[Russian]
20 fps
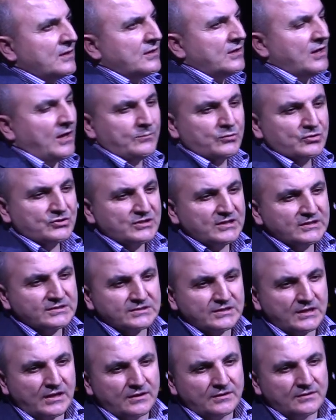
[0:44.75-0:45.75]

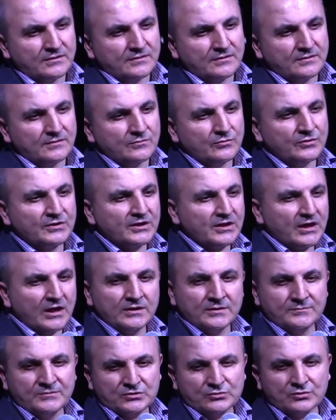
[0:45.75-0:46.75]
обучиться уникальной
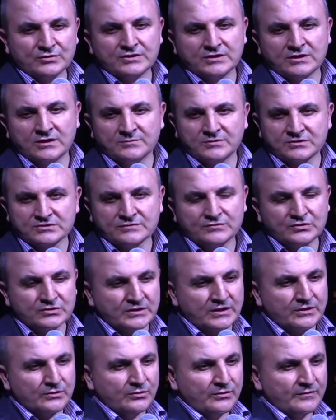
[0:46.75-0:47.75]
методике биржевой
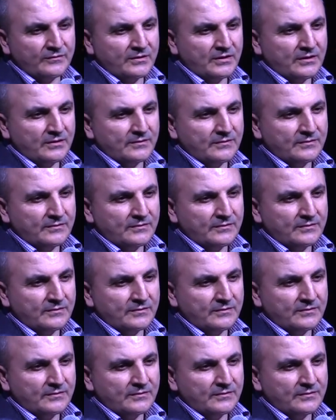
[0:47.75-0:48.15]
торговли